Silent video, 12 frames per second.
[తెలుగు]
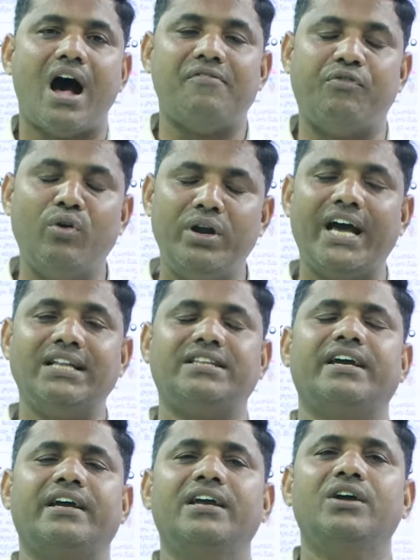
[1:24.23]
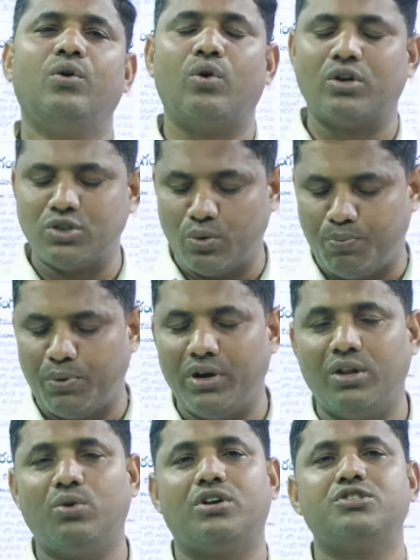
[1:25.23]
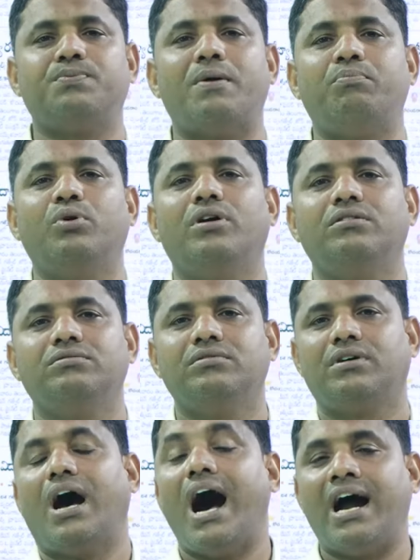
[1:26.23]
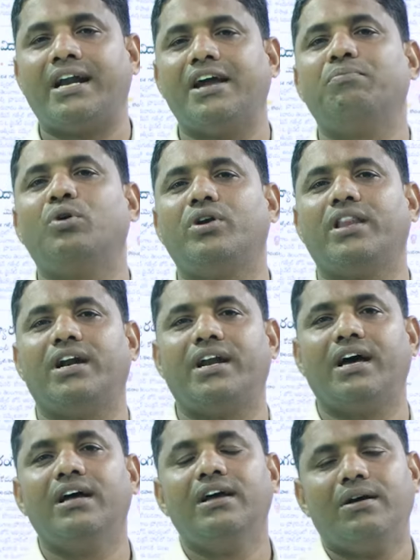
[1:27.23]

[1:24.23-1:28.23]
ఆ ఫుడ్ అయితే ఓ రోజు ఉప్పు ఉండదు ఓ రోజు పప్పు ఉండదు ఆ టైప్లో ఉంటుందంట